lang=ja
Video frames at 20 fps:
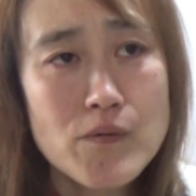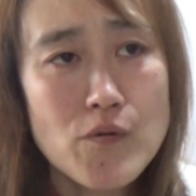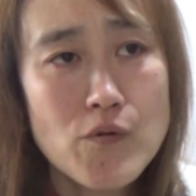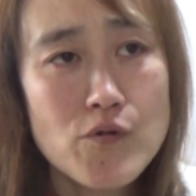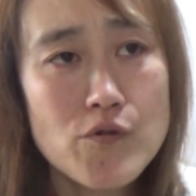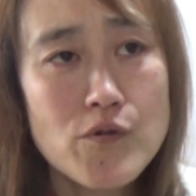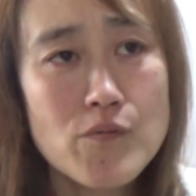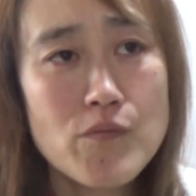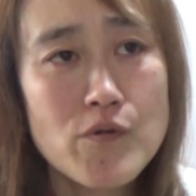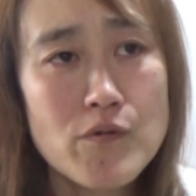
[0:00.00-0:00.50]

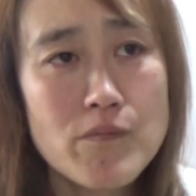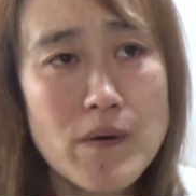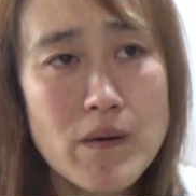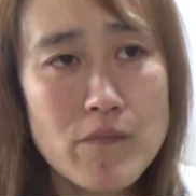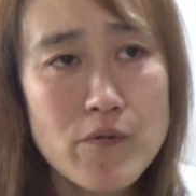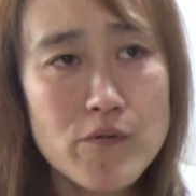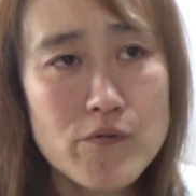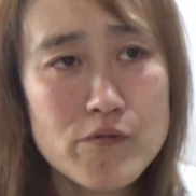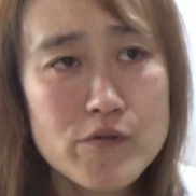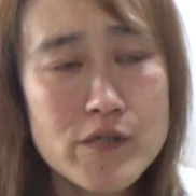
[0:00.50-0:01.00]
子供を
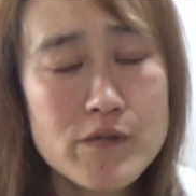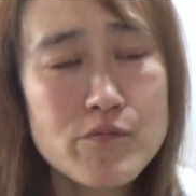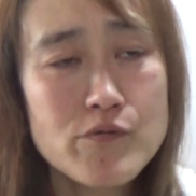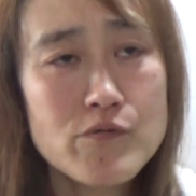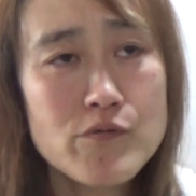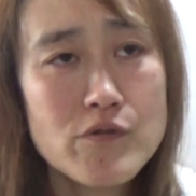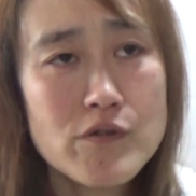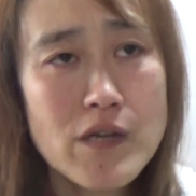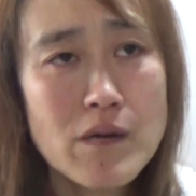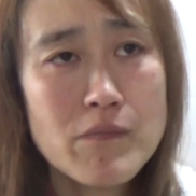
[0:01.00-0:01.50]
守る自
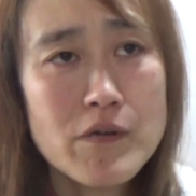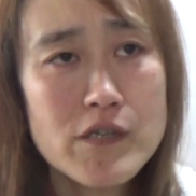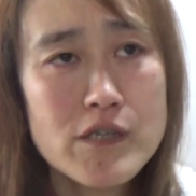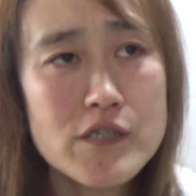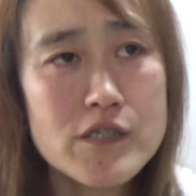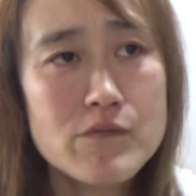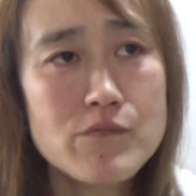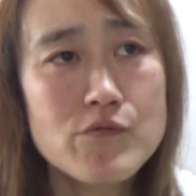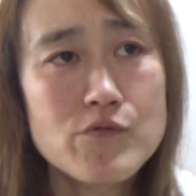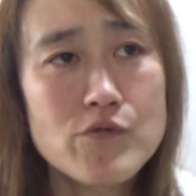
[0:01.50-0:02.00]
分のために
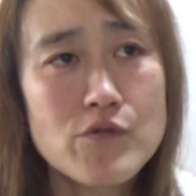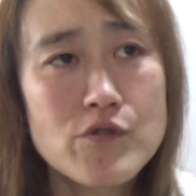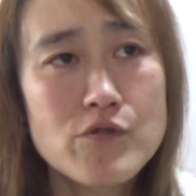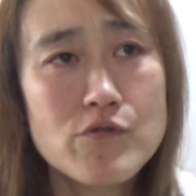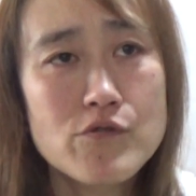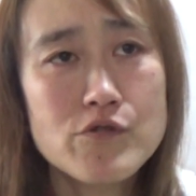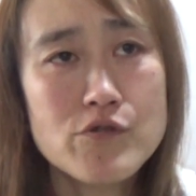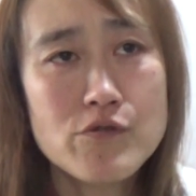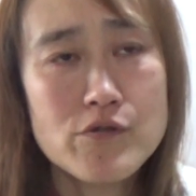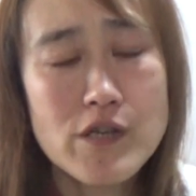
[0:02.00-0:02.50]
自分の
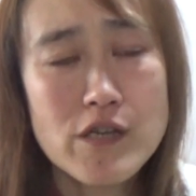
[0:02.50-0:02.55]
命を